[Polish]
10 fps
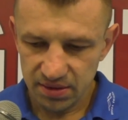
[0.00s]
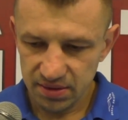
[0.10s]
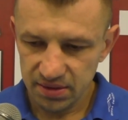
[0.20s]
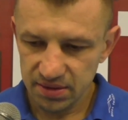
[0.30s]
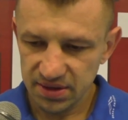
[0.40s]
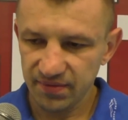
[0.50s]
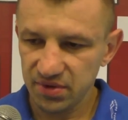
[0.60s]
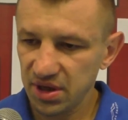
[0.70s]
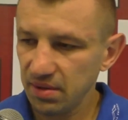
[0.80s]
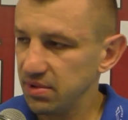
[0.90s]
e, z
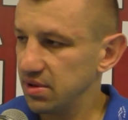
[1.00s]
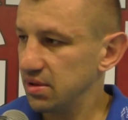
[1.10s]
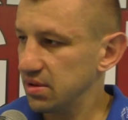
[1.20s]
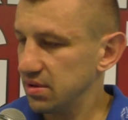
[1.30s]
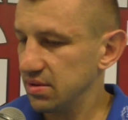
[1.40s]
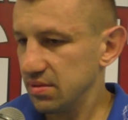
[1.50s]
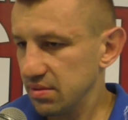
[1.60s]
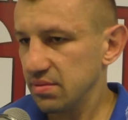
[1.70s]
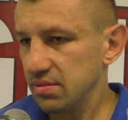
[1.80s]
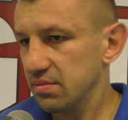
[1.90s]
zawodnikami,
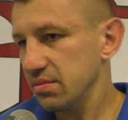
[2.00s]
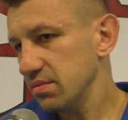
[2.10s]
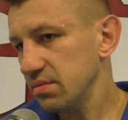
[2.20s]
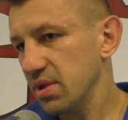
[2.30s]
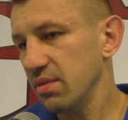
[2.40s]
e,